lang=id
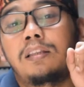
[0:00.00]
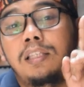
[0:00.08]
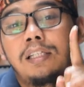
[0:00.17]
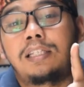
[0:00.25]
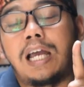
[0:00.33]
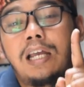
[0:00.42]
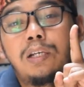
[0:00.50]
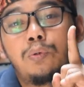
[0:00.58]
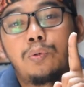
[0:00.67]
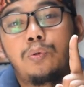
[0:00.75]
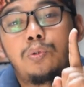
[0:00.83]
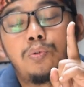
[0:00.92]
tidak
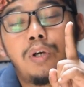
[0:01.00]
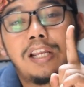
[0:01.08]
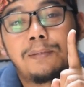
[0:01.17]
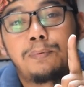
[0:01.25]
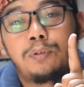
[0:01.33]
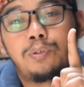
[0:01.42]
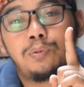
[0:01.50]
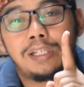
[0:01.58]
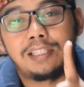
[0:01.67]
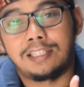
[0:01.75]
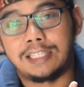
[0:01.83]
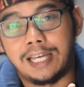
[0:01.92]
nunggu
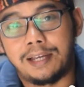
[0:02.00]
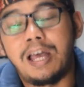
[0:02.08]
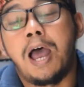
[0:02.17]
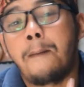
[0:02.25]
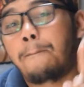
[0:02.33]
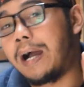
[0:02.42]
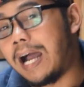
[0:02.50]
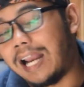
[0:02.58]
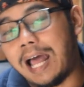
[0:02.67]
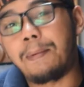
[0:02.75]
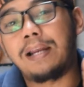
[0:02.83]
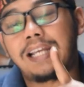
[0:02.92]
2023
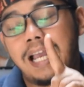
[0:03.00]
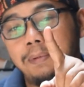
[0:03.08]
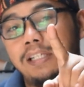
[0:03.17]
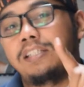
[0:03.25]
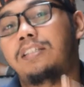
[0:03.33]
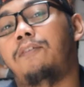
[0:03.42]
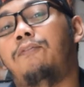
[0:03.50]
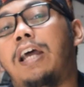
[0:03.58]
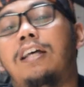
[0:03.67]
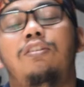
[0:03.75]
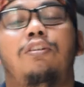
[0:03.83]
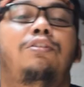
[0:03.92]
pengalaman kami di
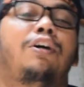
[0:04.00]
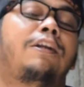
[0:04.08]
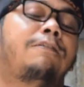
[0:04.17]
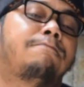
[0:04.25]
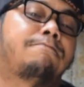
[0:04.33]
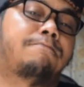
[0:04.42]
CVA Sodor